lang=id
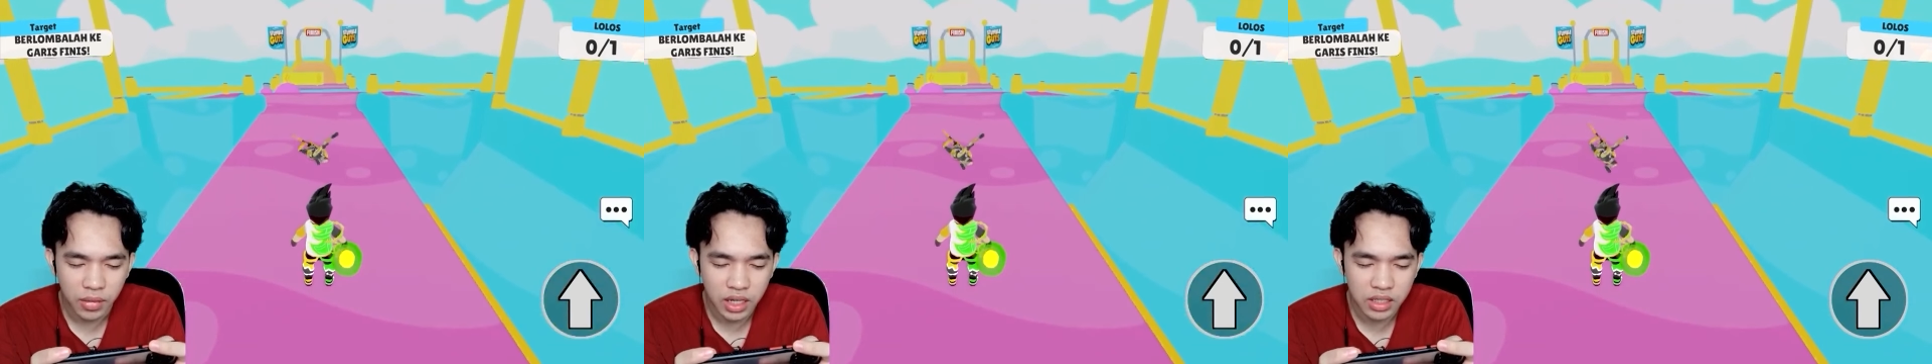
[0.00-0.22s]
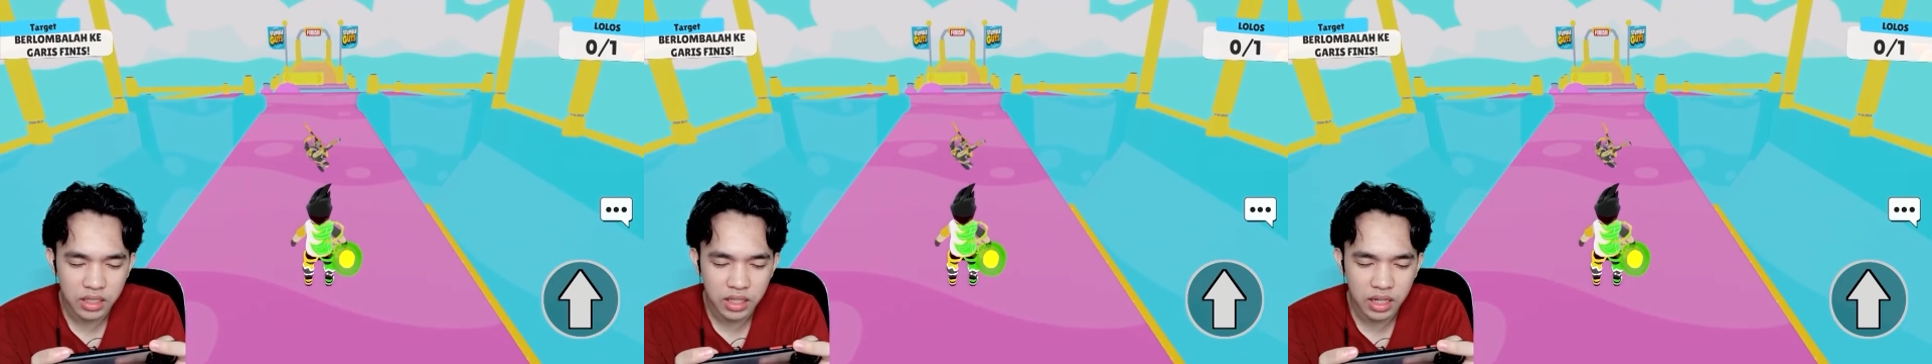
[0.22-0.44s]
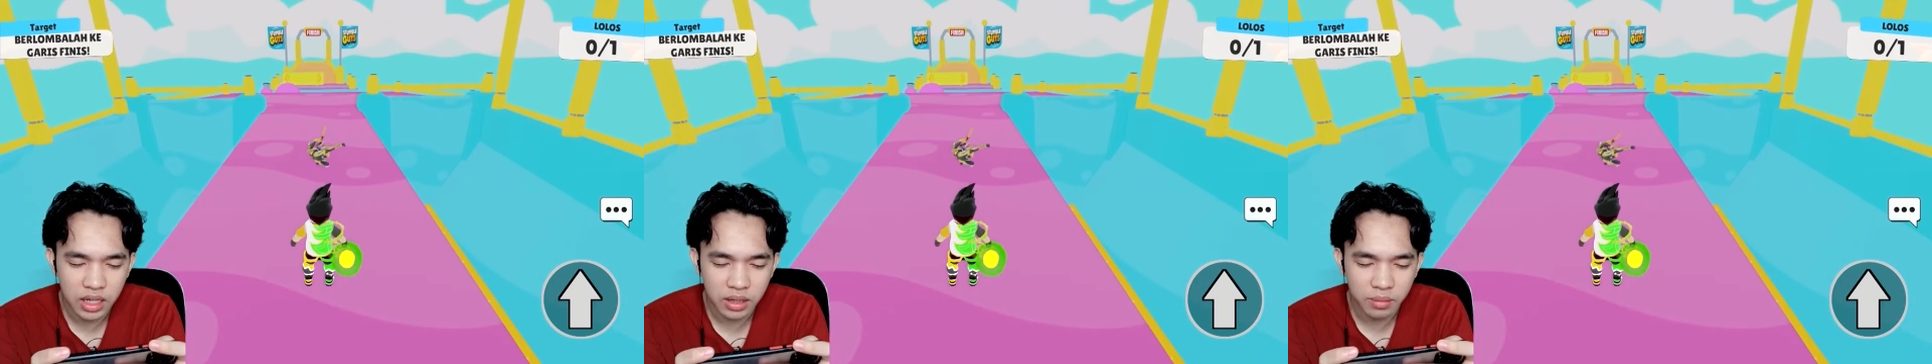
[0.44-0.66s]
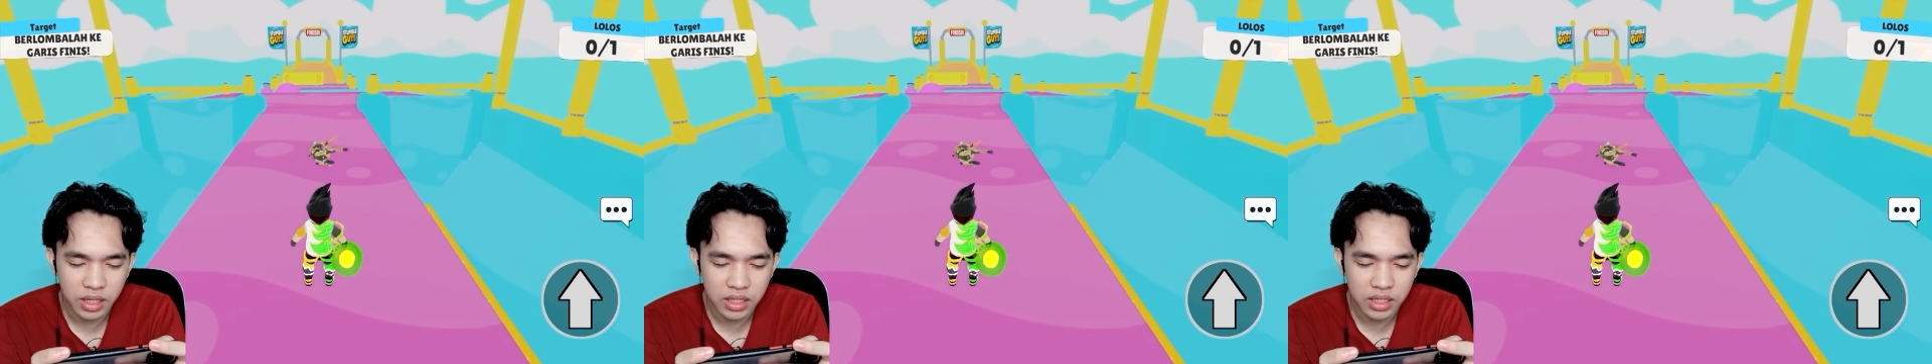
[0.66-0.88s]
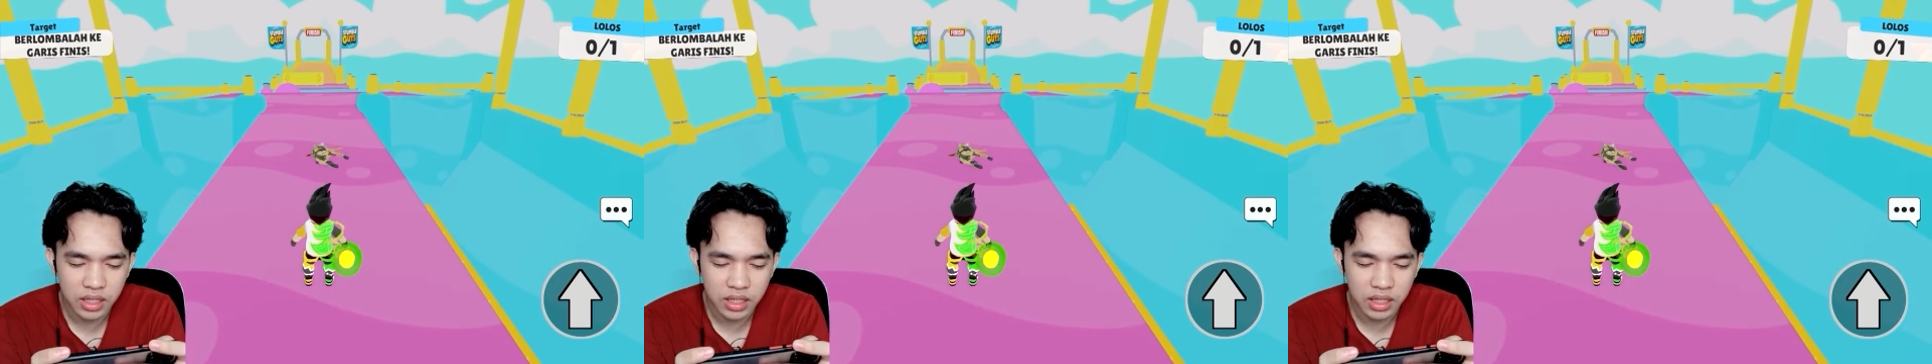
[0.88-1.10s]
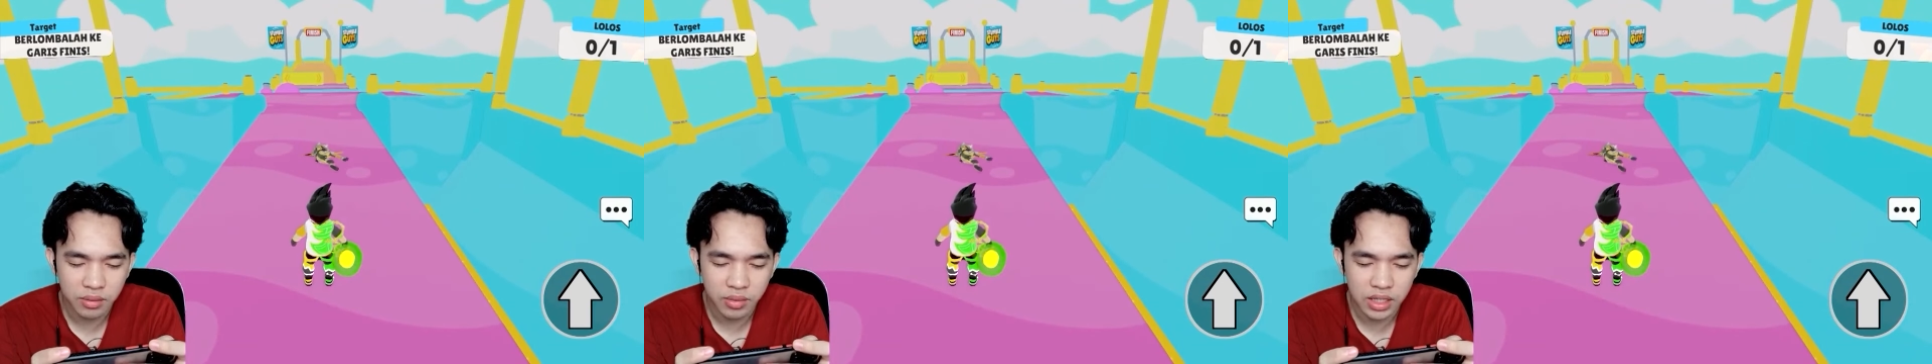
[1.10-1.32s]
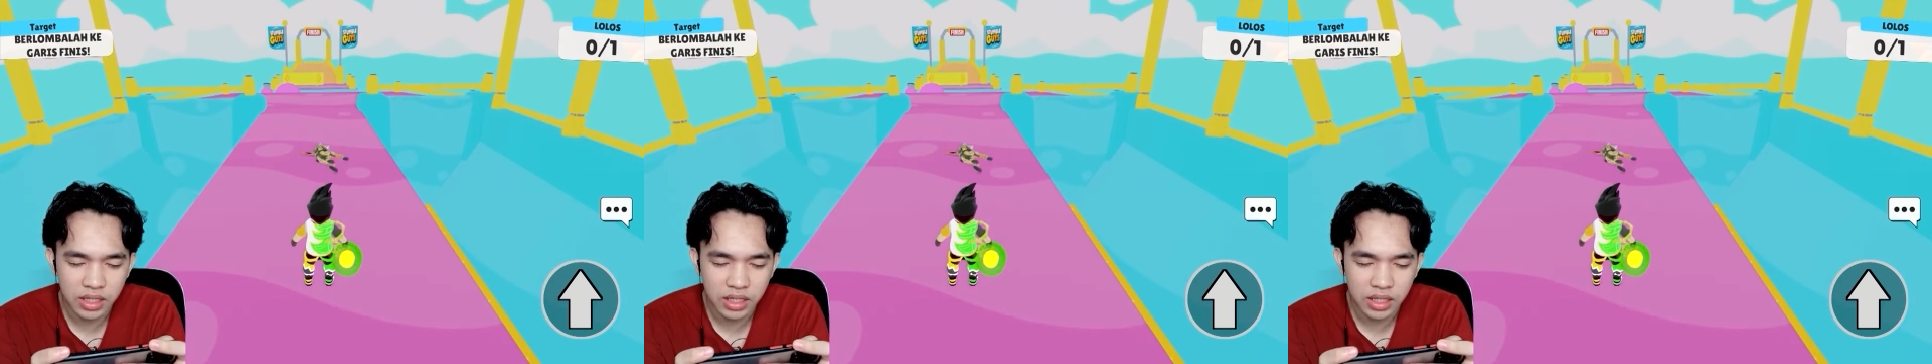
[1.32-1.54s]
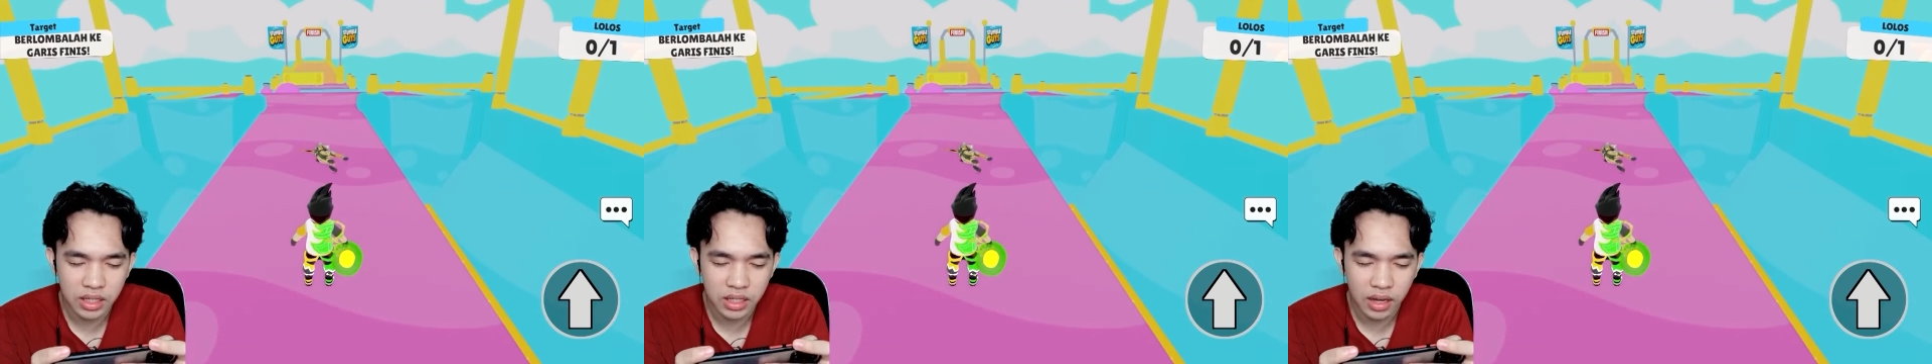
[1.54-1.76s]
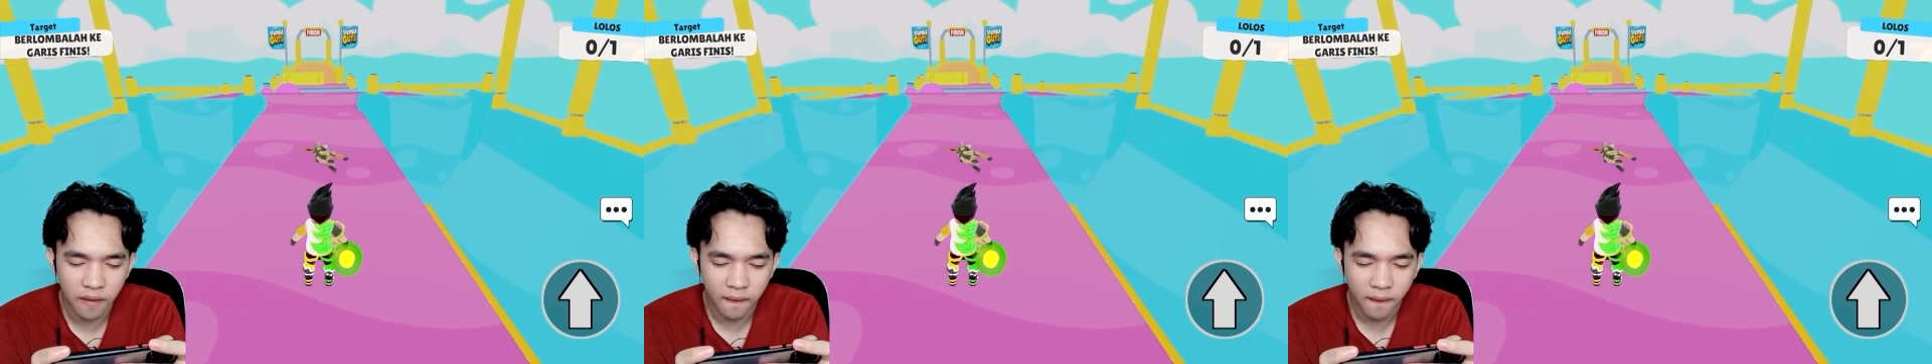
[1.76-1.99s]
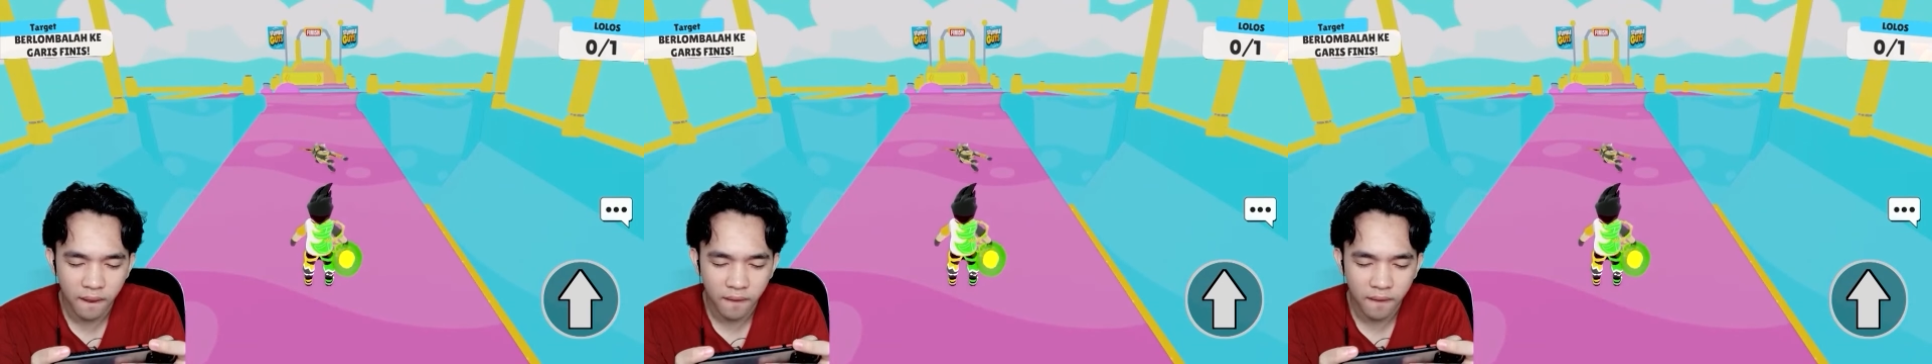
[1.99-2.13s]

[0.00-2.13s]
Masih kah? Masih kah? Masih kah?